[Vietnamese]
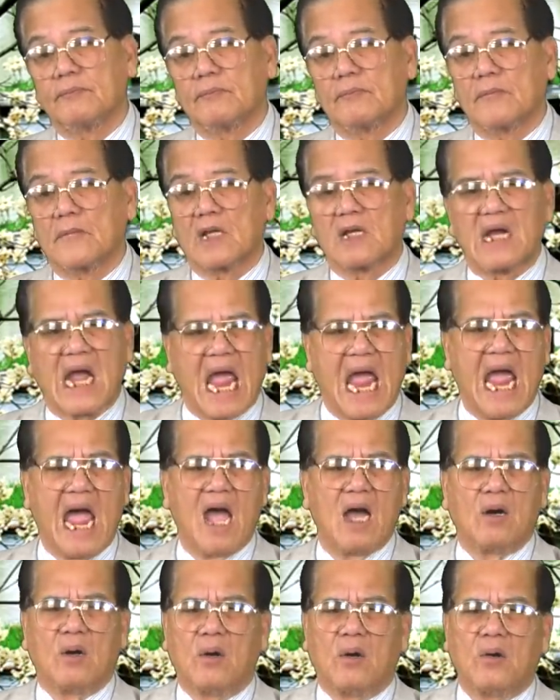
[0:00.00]
Khả
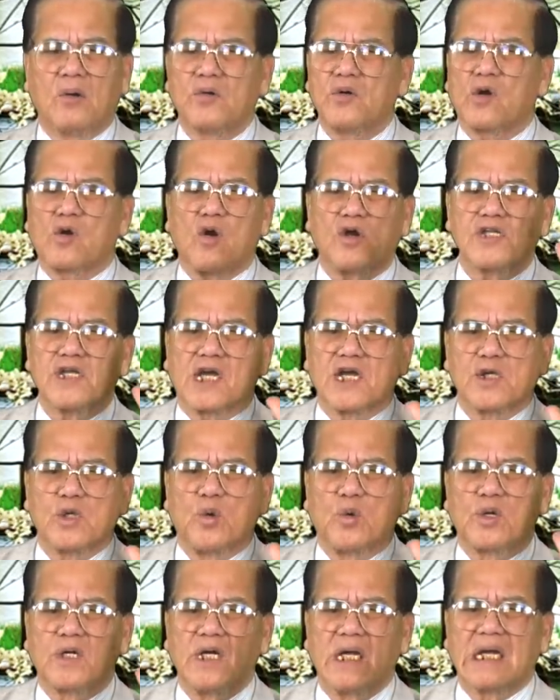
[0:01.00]
ố, nó có những cái
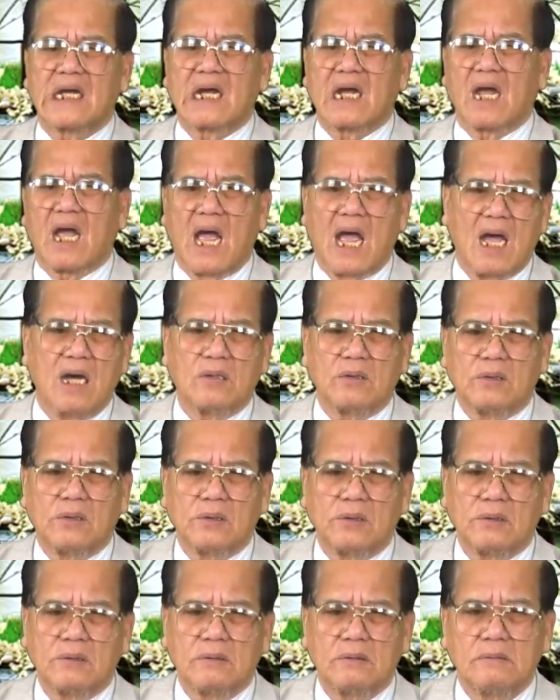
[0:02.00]
nụ cười khả ố.
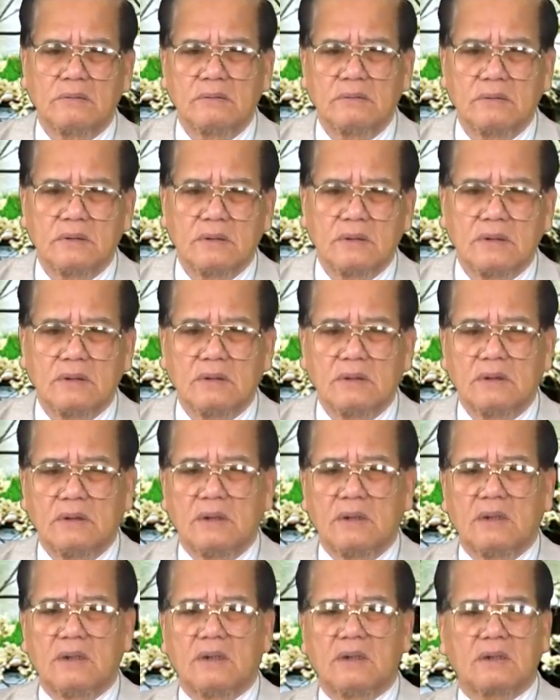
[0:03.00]

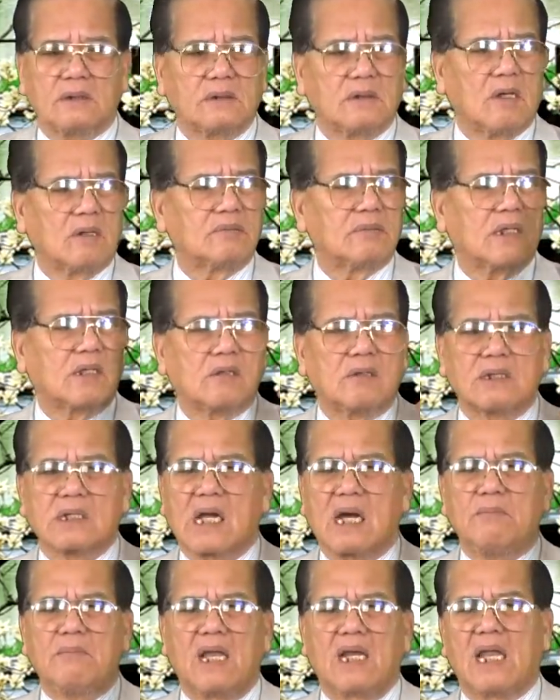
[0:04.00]
Giống như con
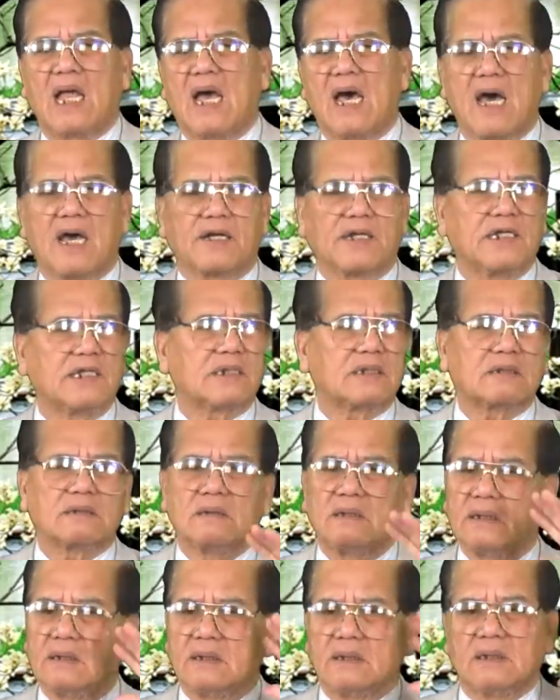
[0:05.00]
Kamala Harris,
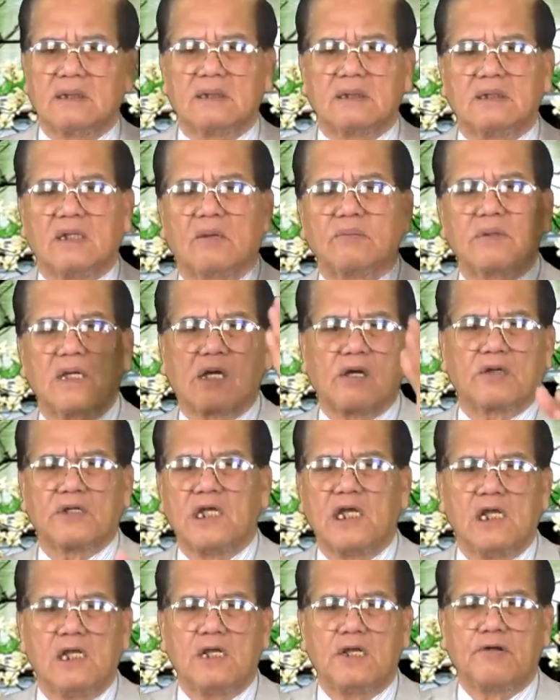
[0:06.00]
giống như con
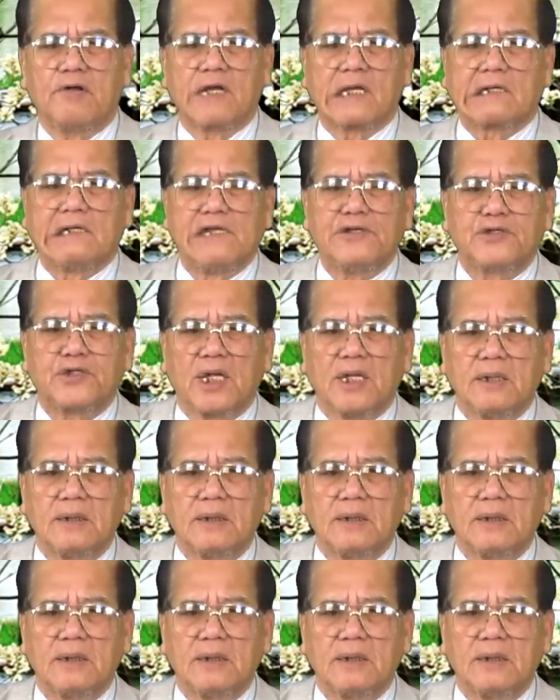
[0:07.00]
Hillary Clinton.